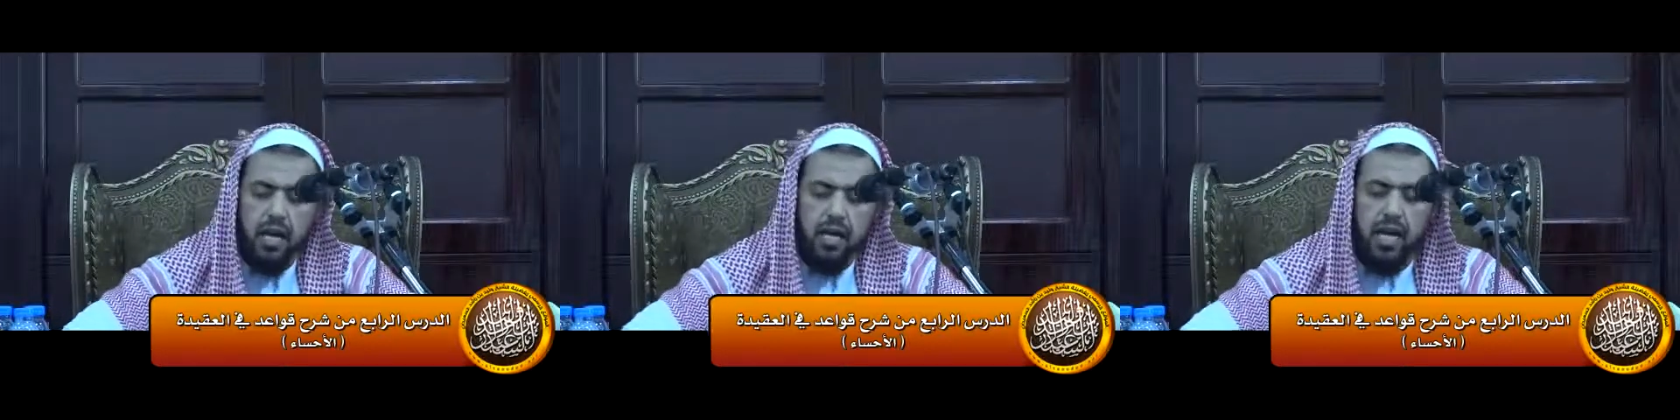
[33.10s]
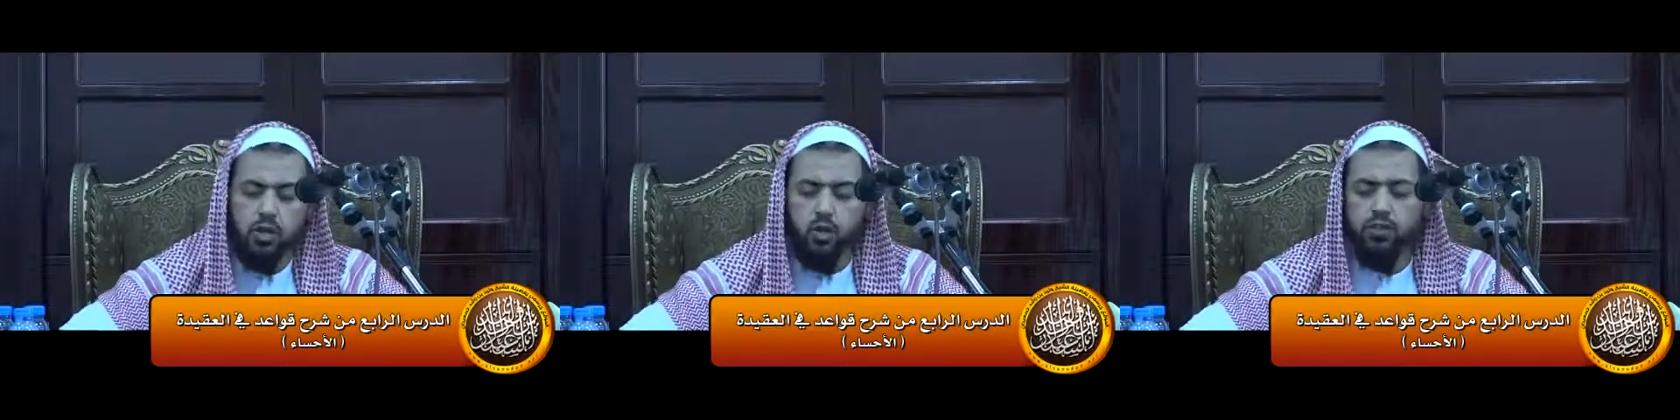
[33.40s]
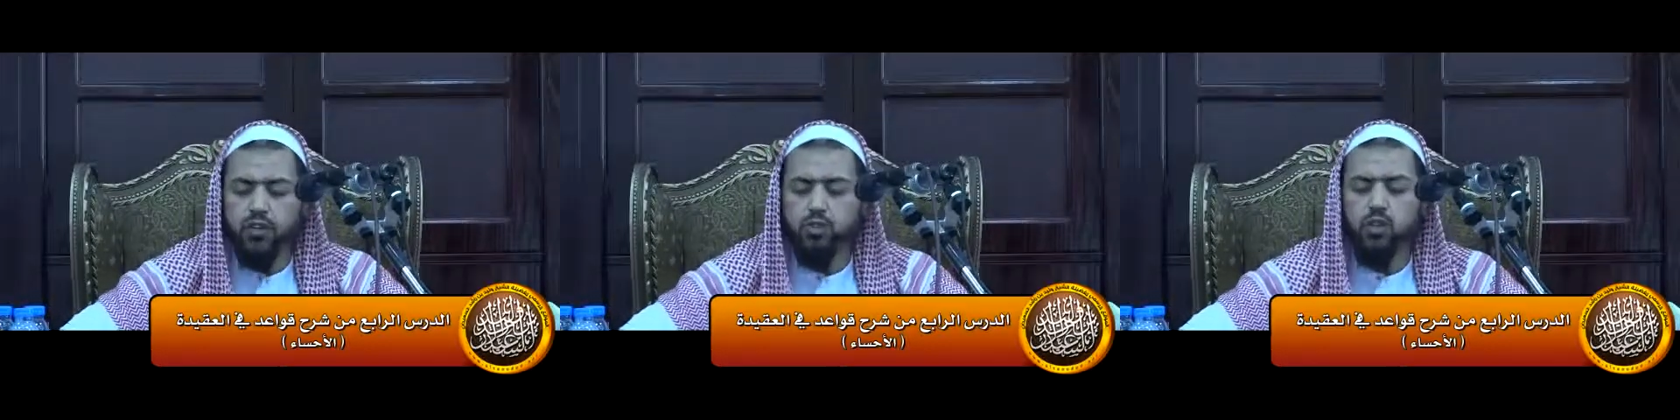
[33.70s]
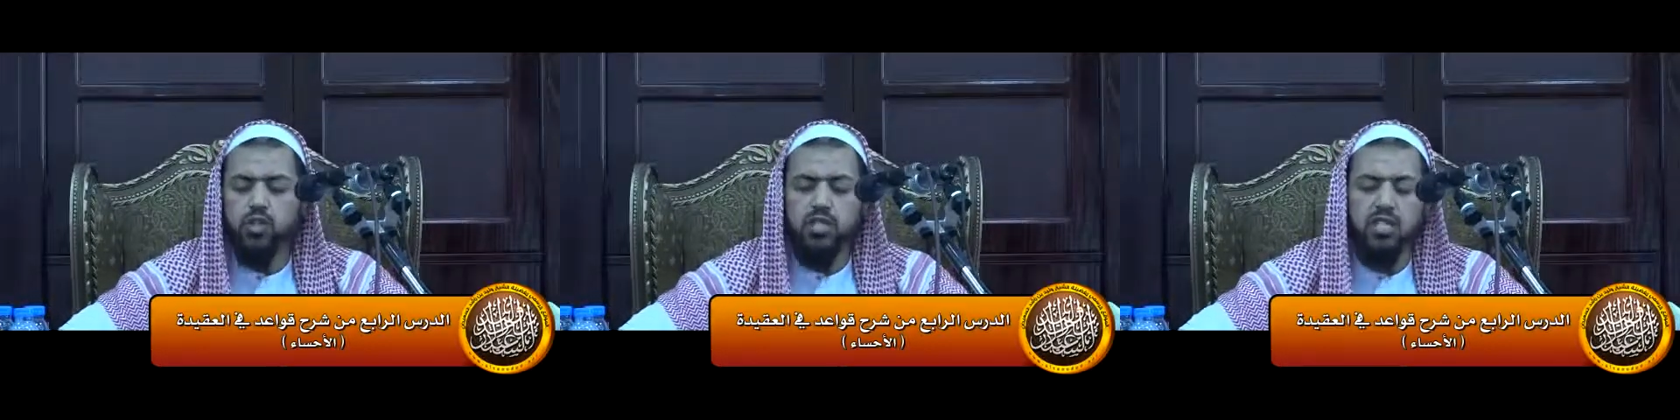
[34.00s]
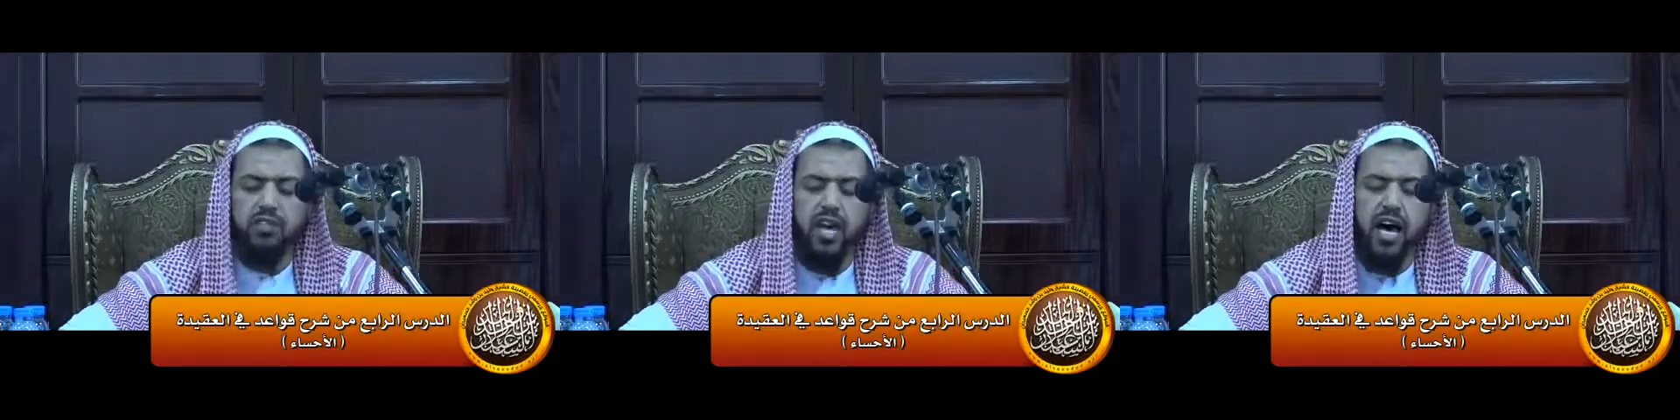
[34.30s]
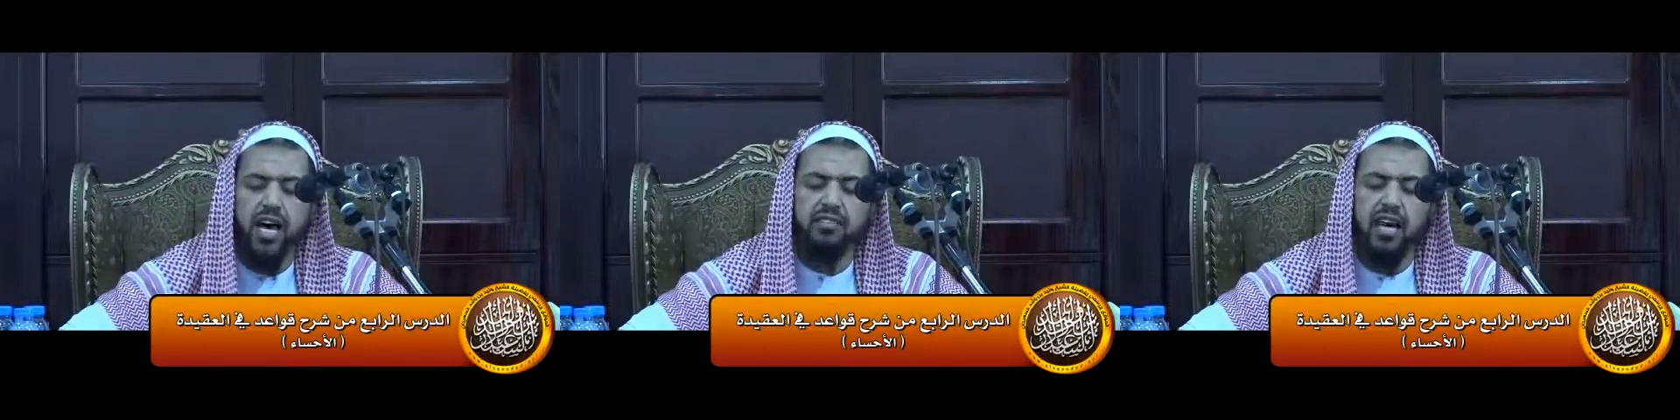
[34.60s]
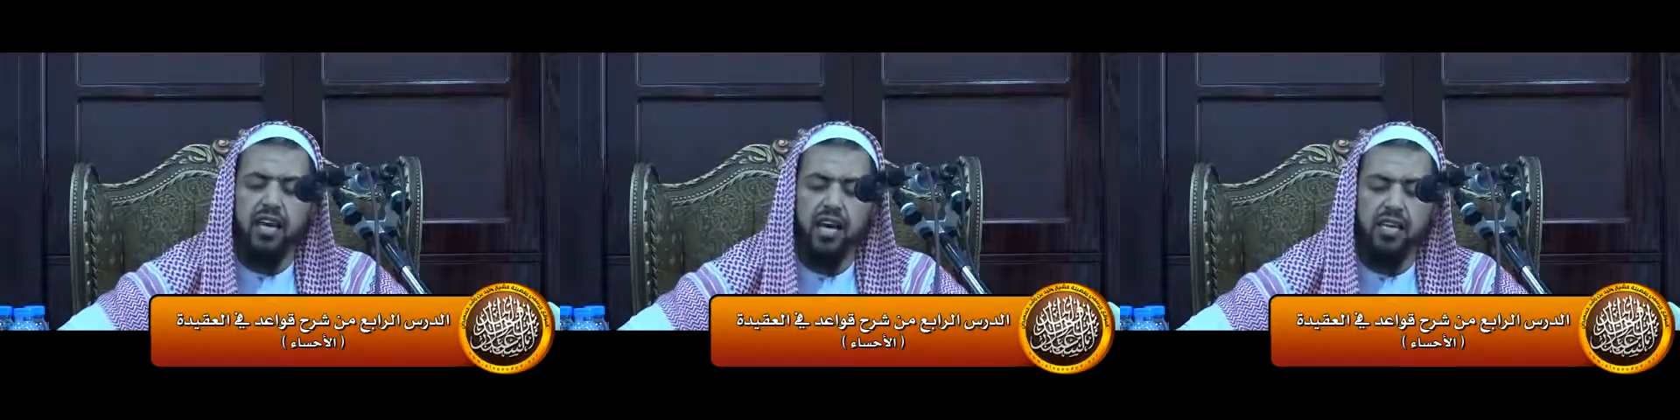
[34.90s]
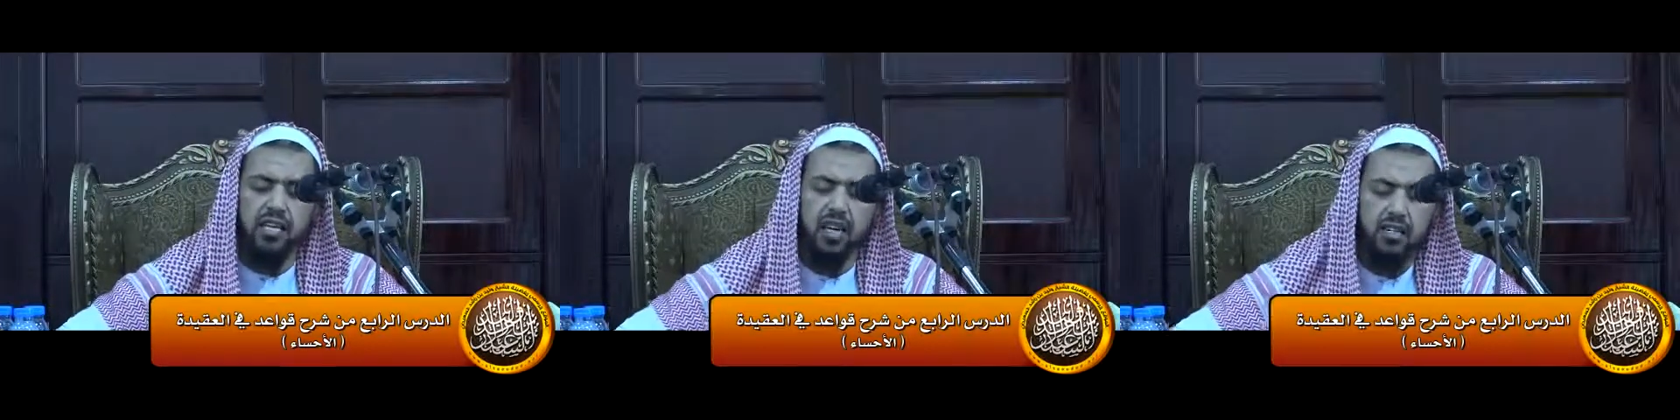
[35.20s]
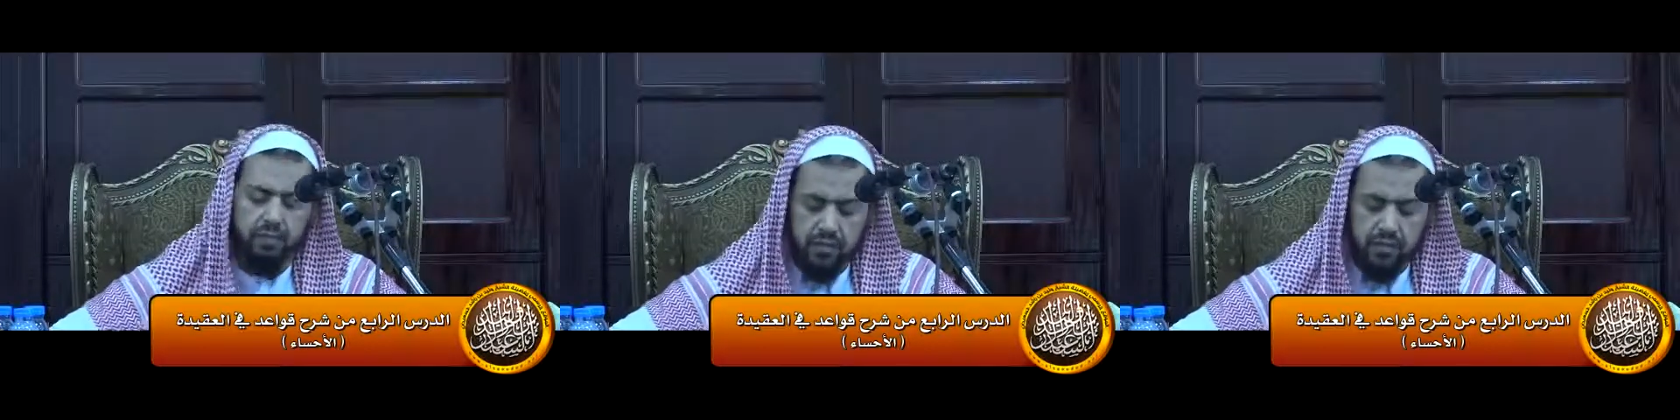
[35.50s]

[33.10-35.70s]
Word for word: الأصل في نصوص الصفات الحقيقة